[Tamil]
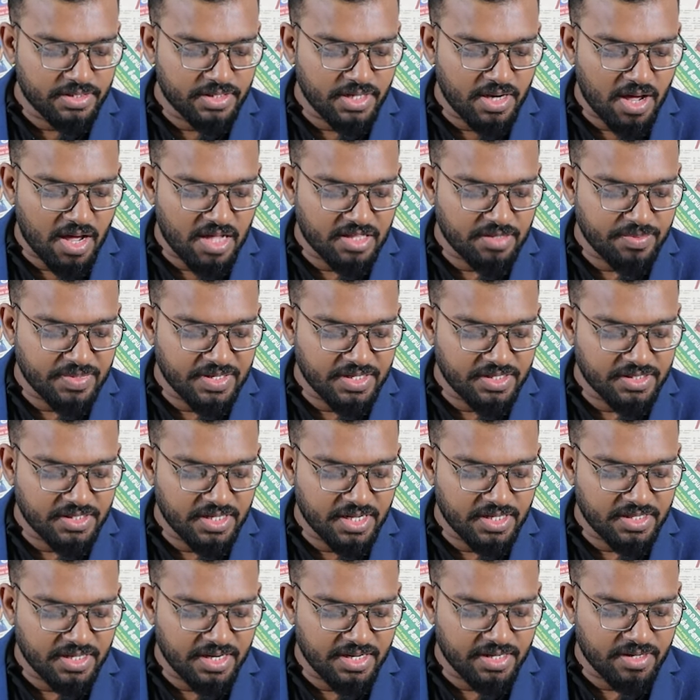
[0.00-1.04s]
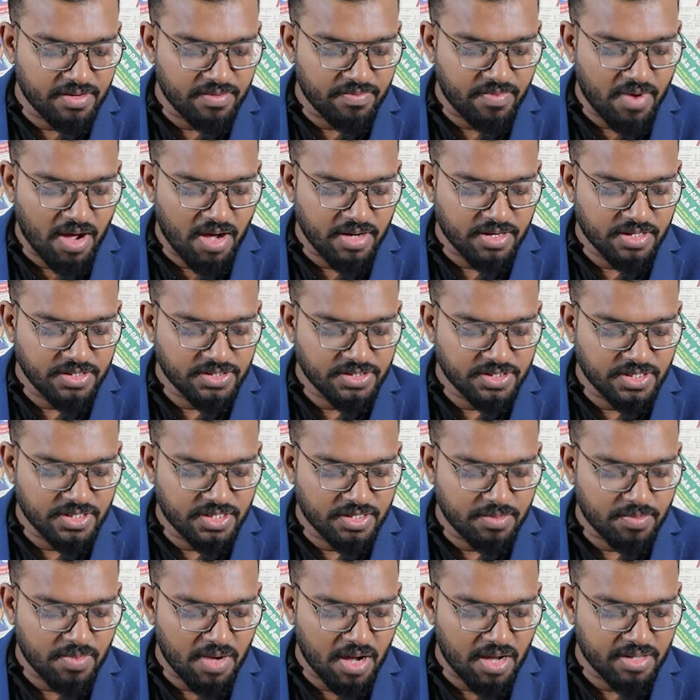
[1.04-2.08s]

ஜனாதிபதி தேர்தலின் வாக்குச்சீட்டு